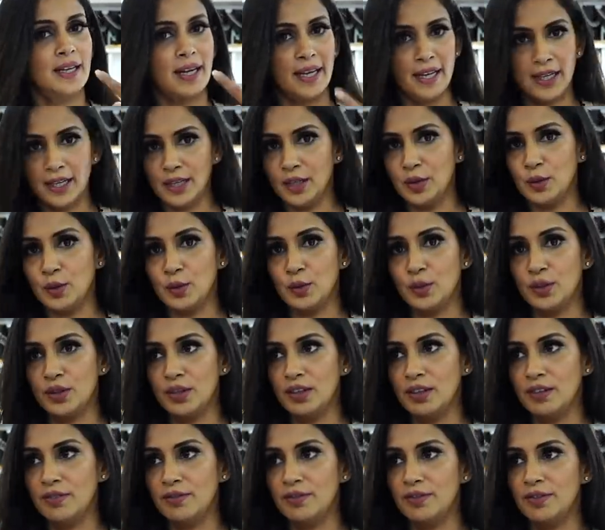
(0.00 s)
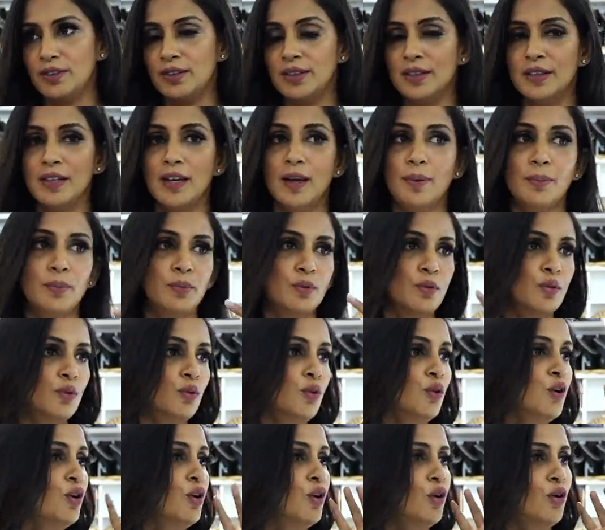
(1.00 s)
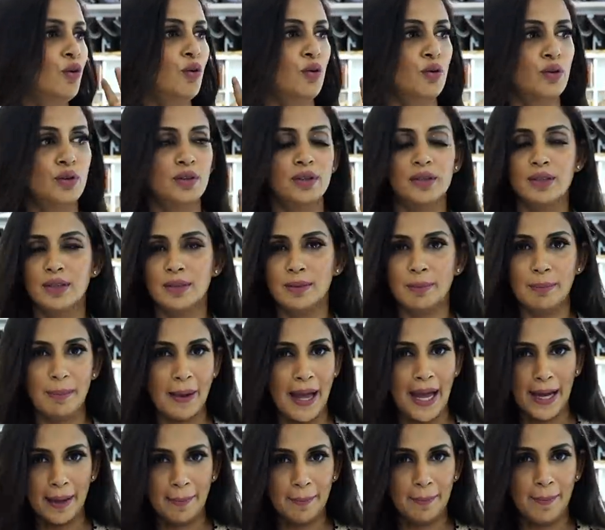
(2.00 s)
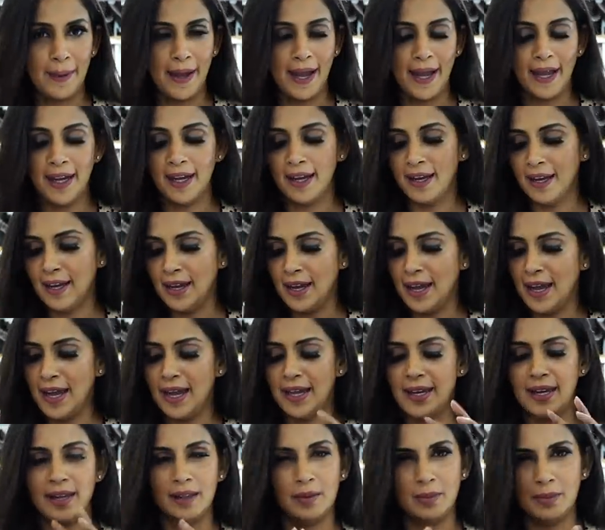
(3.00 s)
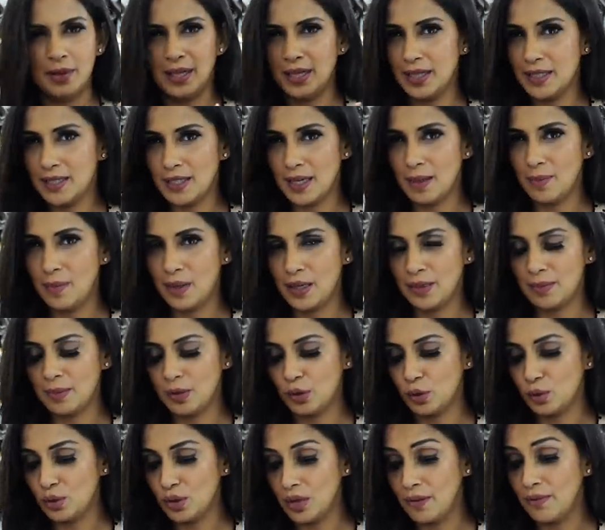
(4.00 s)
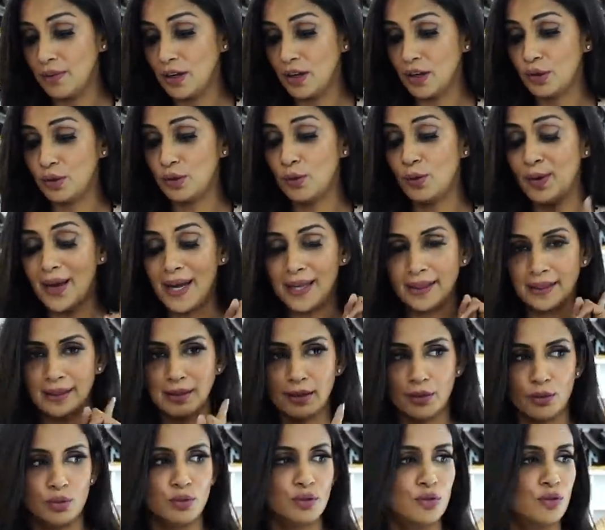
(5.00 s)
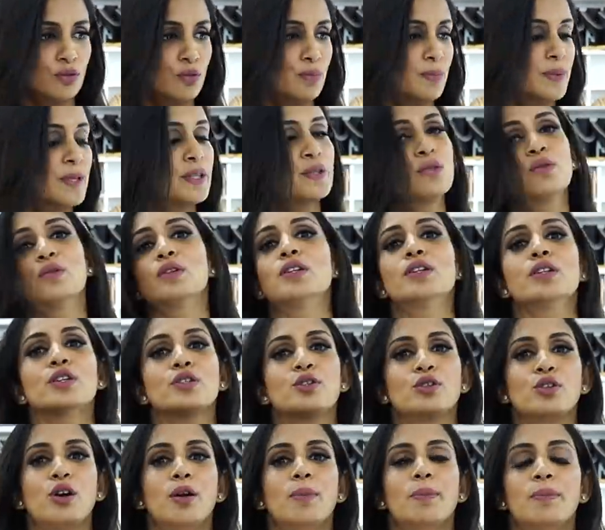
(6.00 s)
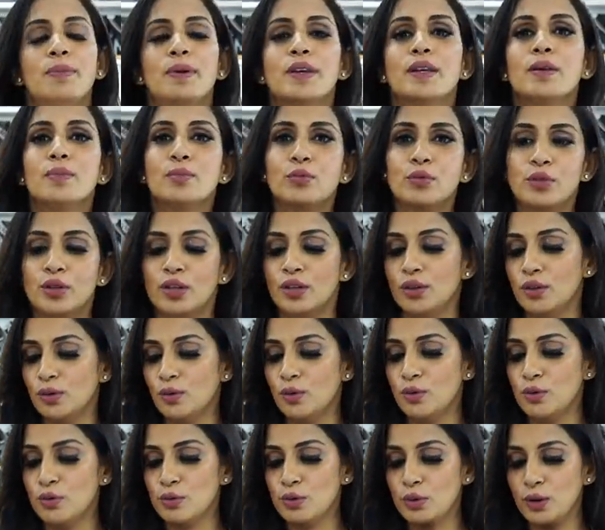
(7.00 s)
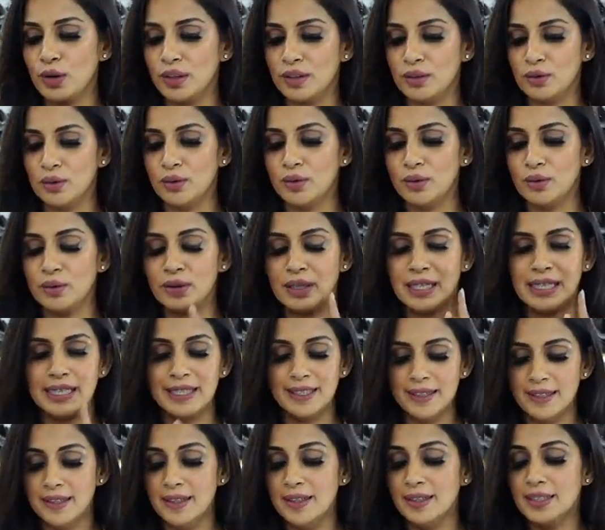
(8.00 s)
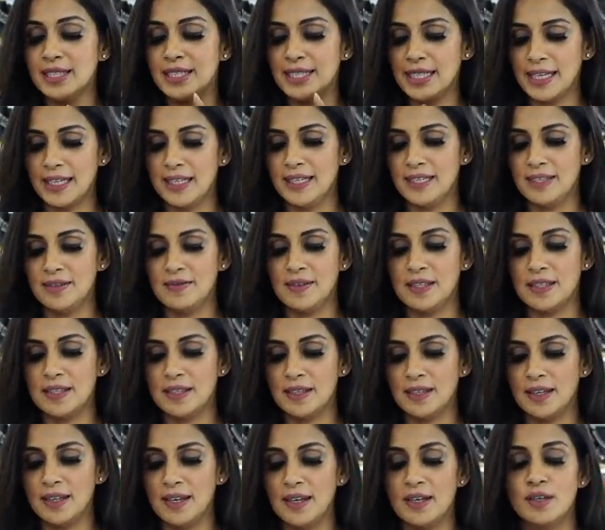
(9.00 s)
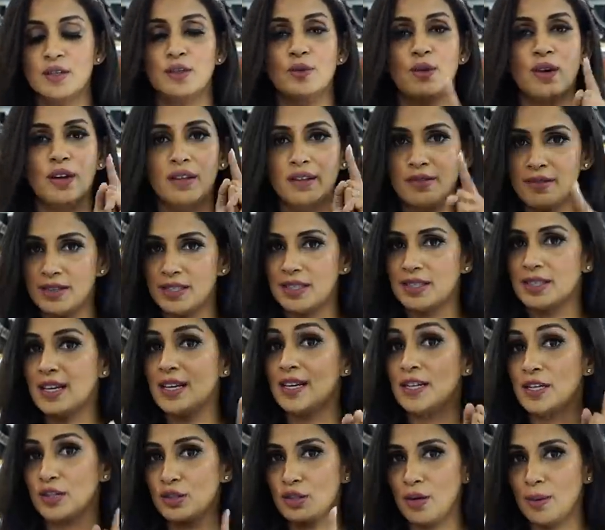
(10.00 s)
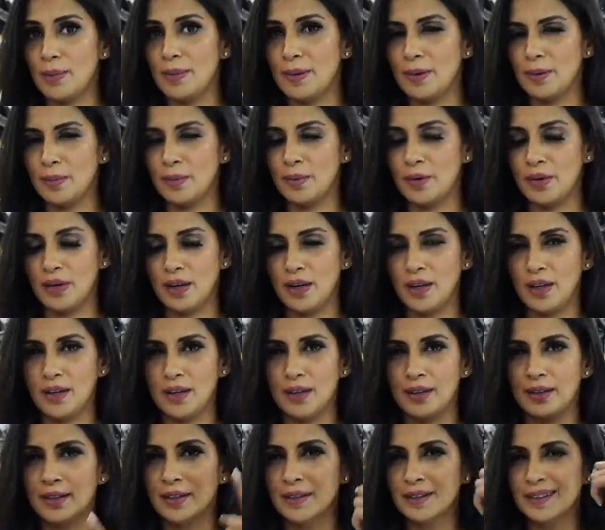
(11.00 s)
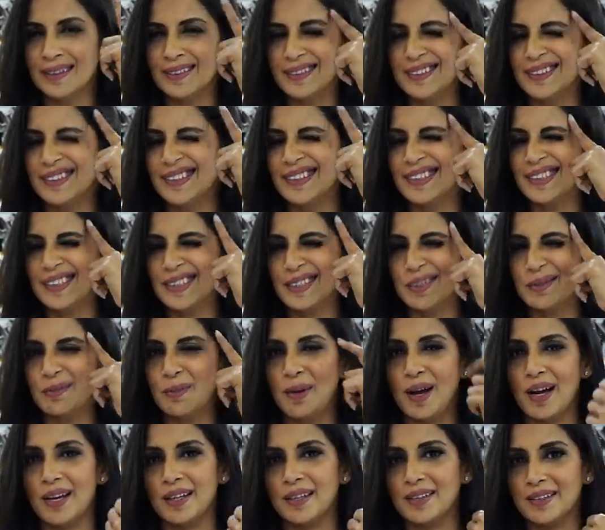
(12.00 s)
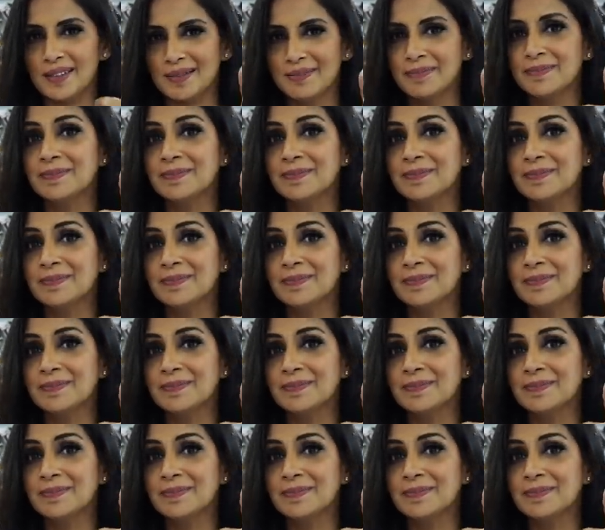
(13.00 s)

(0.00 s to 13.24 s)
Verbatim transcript: ரயனுக்கு ஒரு கிஃப்ட்டு அப்புறம் ஒரு பேக் பேக் அண்ட் அந்த மாதிரி ஜாமான் மட்டும்தான் தான் வாங்கணும் அண்ட் தௌசண்ட் ருபீஸ்க்குள்ளே நான் ஷாப் பண்ணி முடிக்கணும் ஸோ அதோட ஒரு கிளியர் செக்லிஸ்ட் வச்சுருக்கேன் ஸோ அதை வச்சு தான் நான் ஷாப் பண்ண போகிறேன் இன்றைக்கி ஸ்மார்ட்